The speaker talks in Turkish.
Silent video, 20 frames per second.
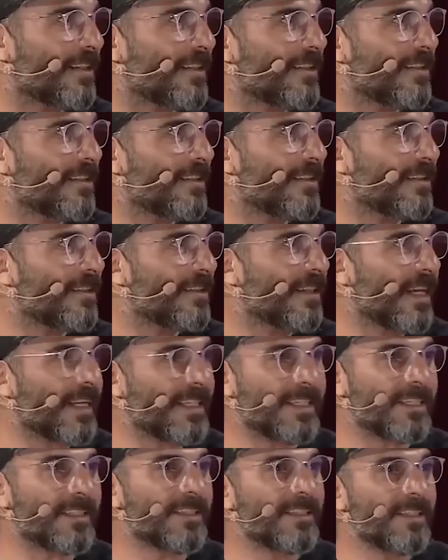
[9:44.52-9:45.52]
Evet.
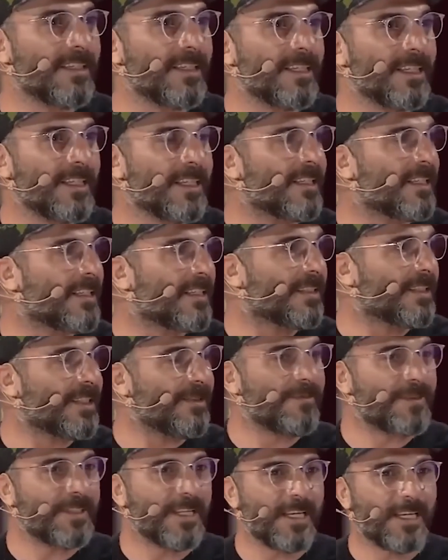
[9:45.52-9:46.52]
Hani Kalkulat.
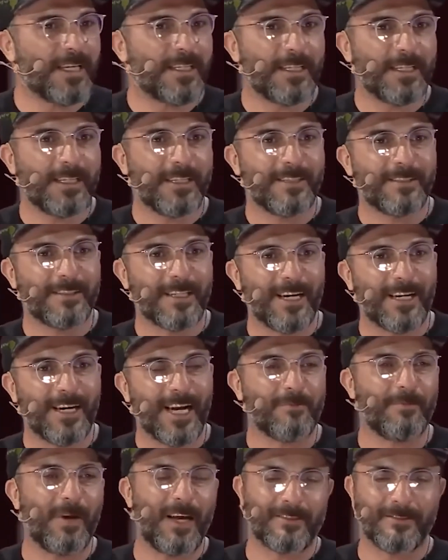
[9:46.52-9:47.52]
kimse e,
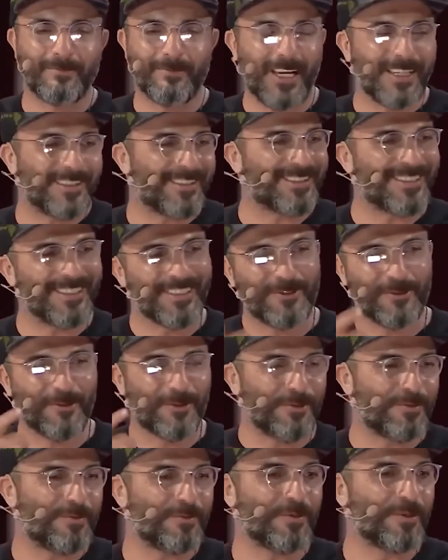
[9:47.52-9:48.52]
hayır ben ben işte
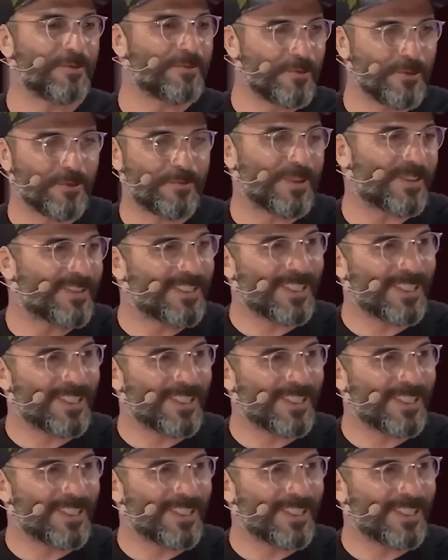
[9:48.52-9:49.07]
çok büyük bir